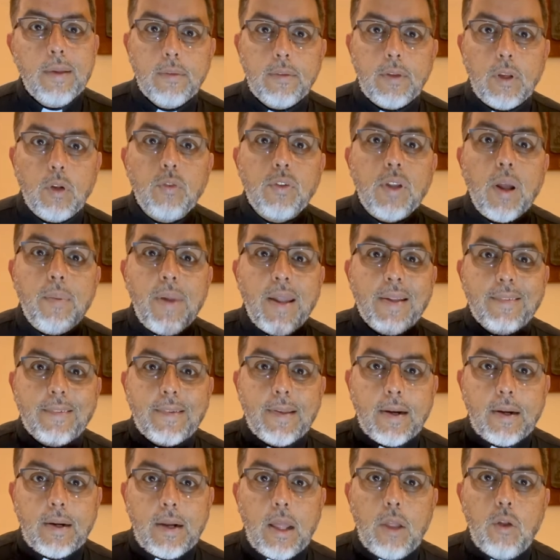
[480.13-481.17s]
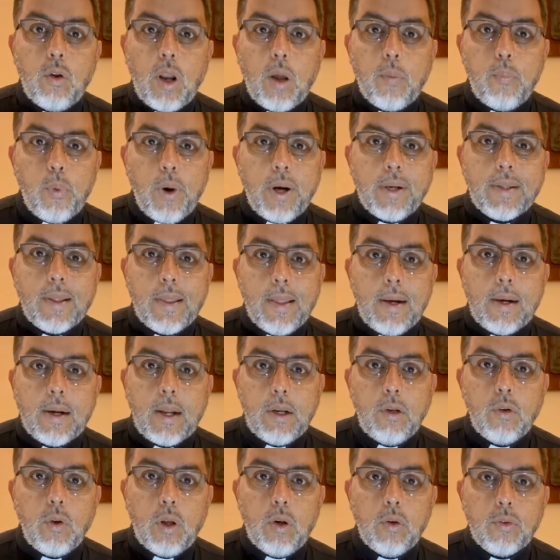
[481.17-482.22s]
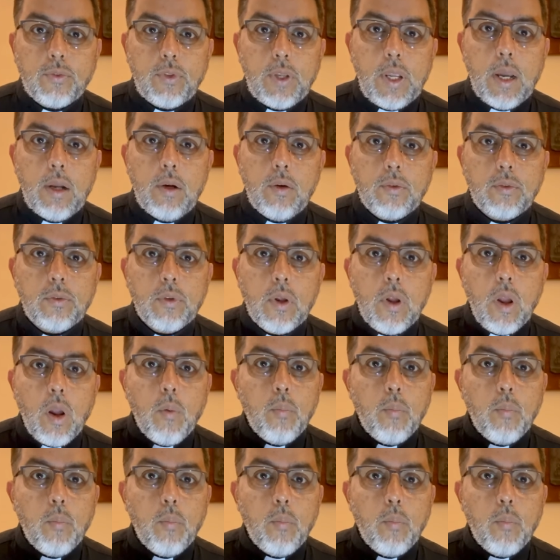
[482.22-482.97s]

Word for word: se nos habían cerrado las puertas del reino de los cielos